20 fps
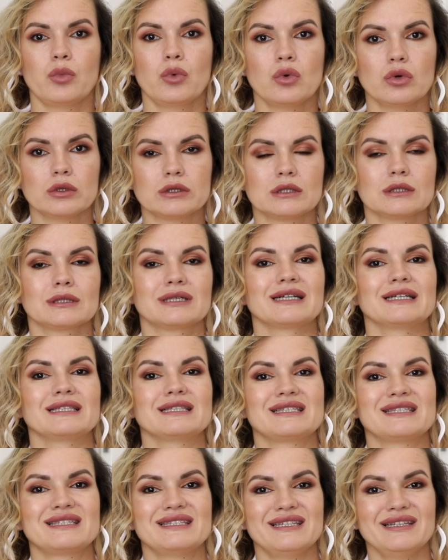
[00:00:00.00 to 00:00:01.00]
под
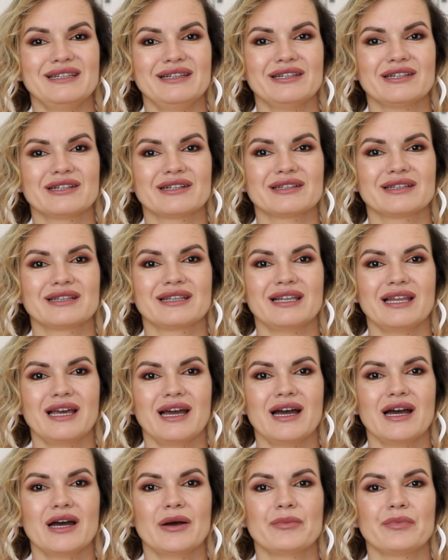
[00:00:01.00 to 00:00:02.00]
консилер
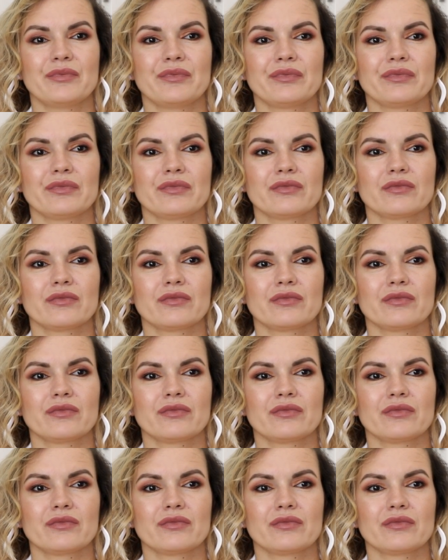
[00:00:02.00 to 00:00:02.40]
для